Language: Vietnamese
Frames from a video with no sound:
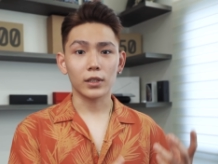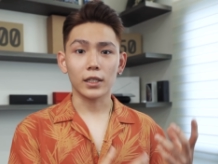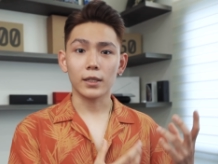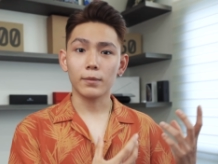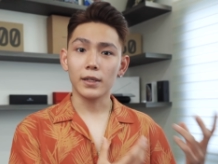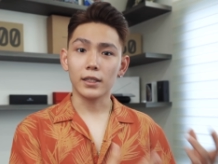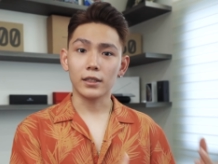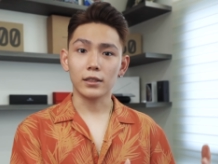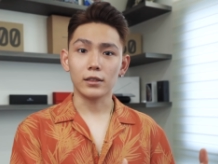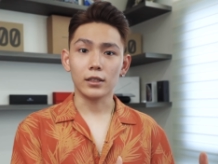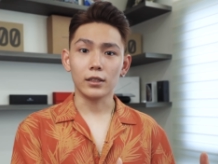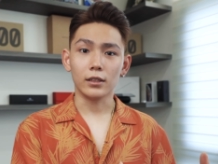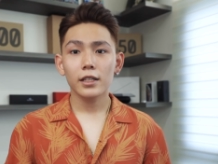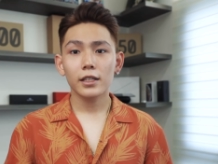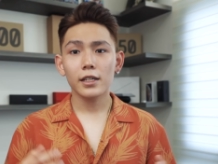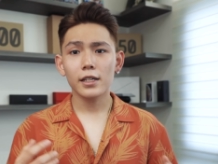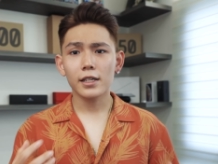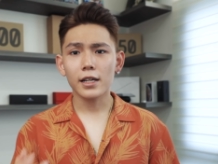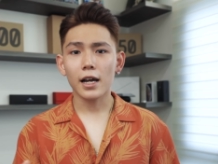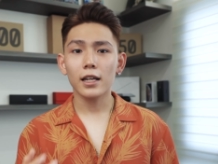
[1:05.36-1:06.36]
tính bình thường
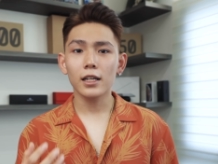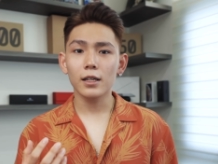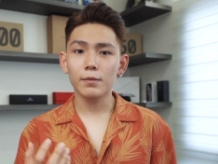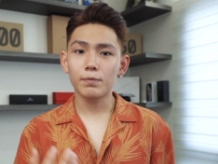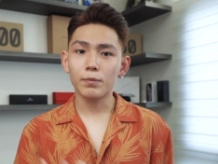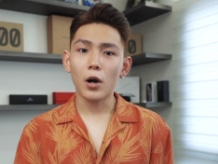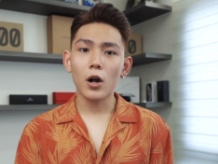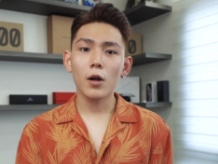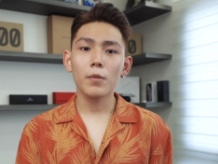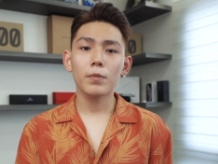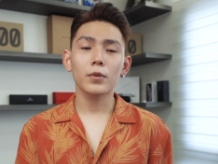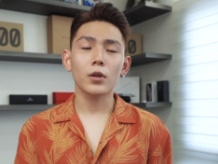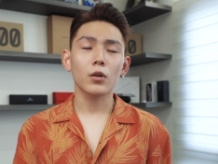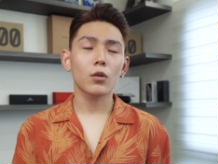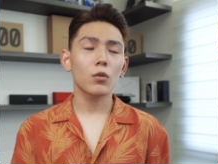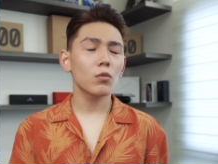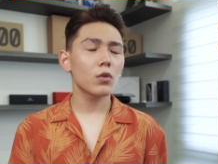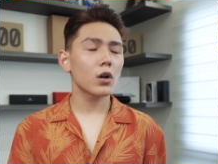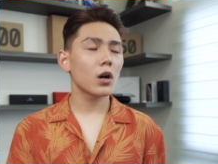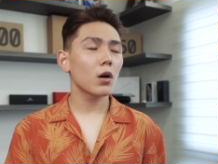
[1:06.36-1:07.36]
thì Color Pop nó
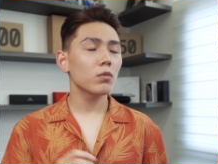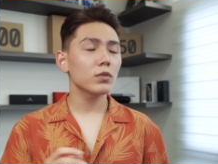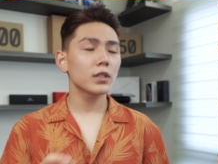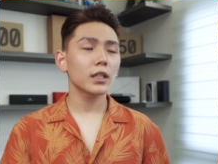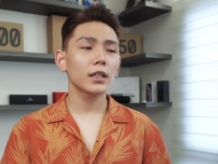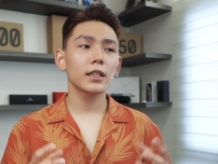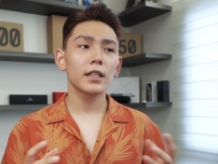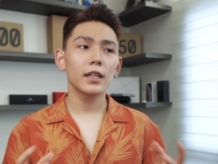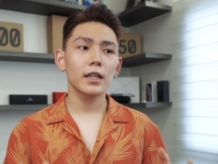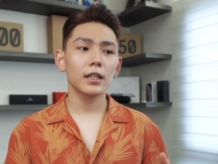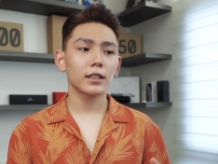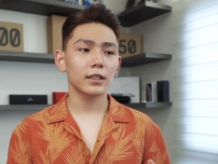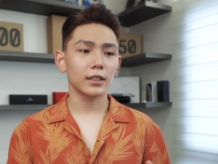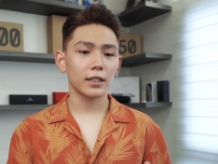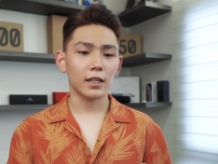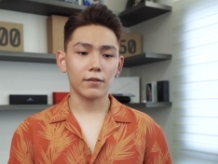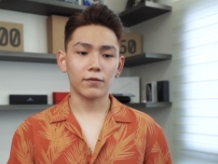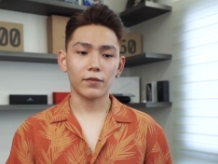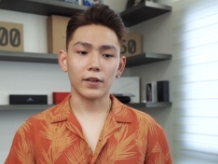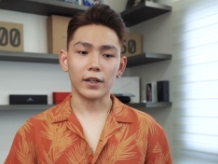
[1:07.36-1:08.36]
cũng không nhất thiết
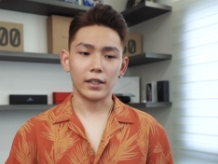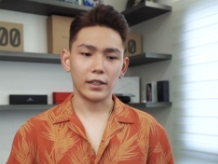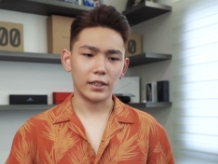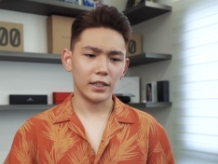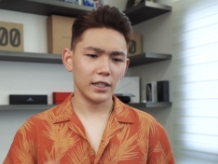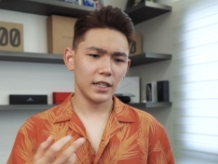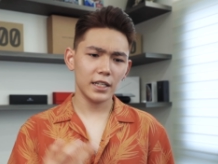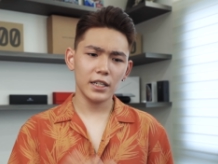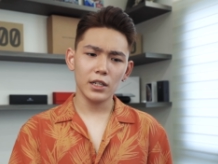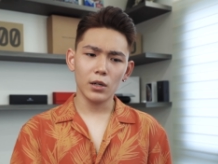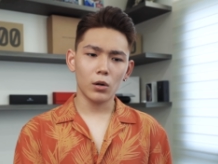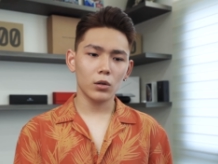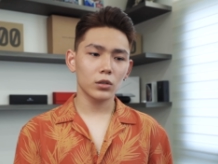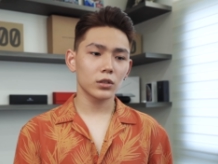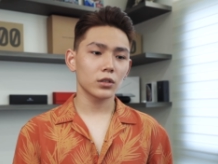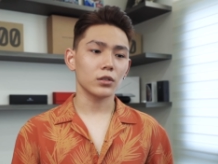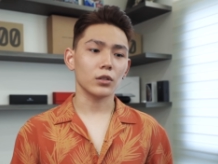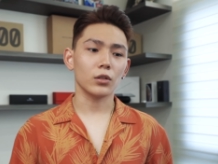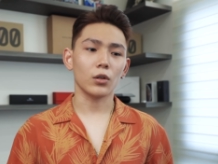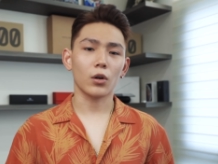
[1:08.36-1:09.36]
là phải
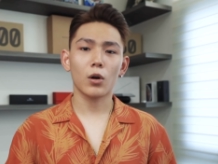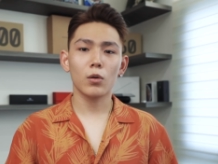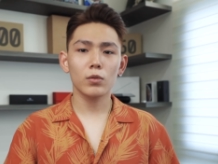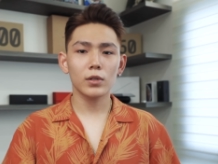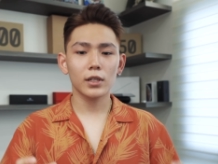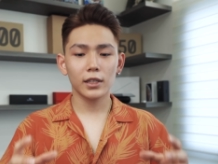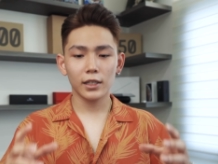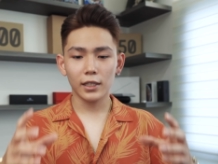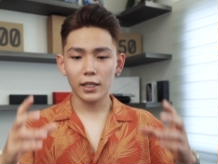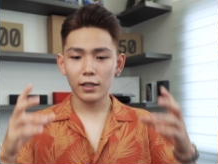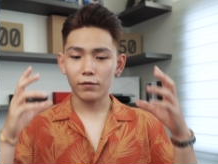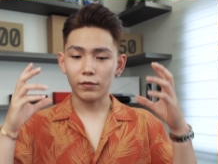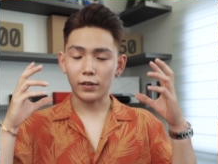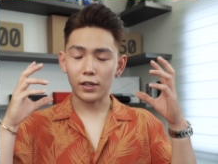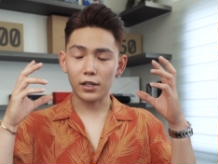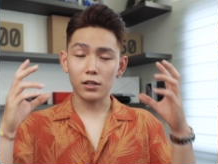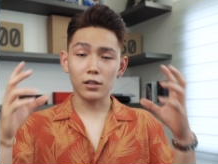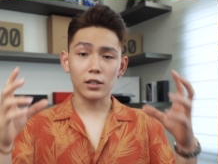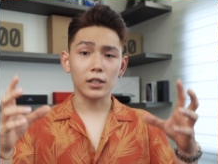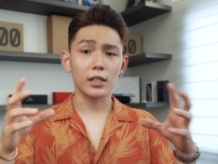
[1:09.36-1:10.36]
neon rồi nó không nhất thiết phải
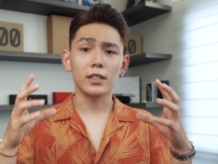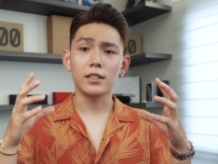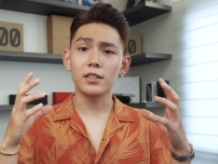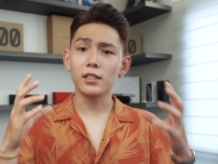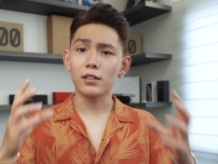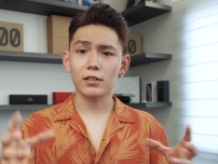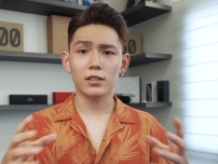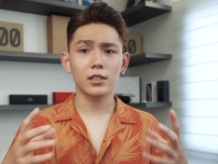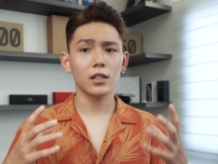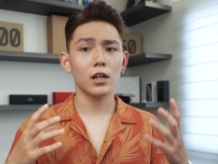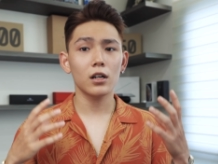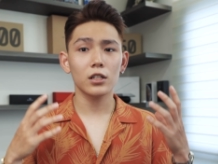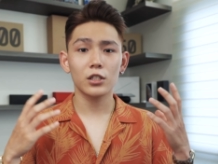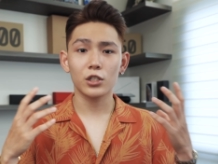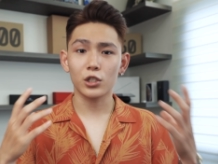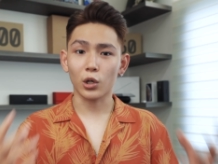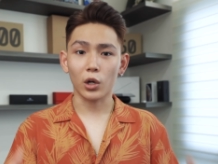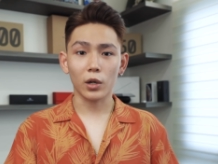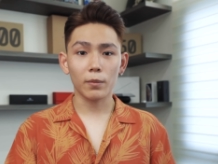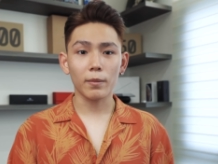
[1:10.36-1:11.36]
cực kỳ rực rỡ
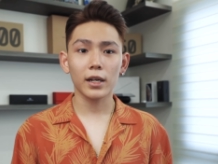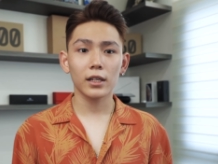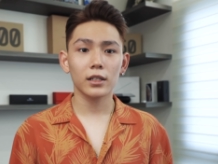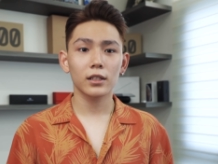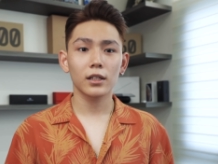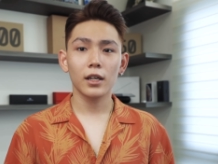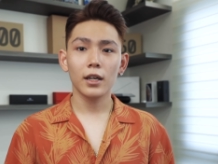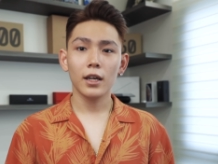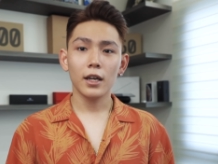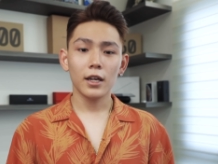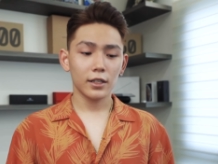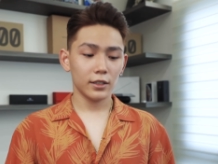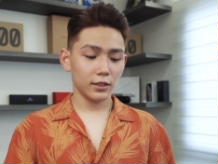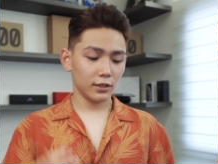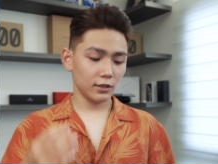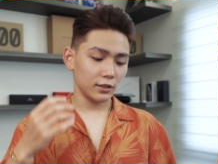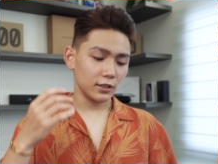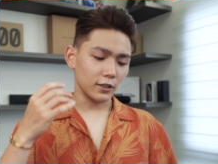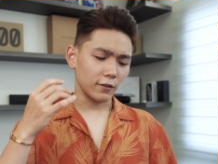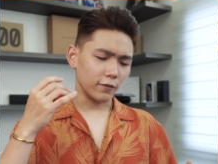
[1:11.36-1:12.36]
chói mắt
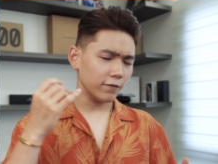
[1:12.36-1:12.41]
như là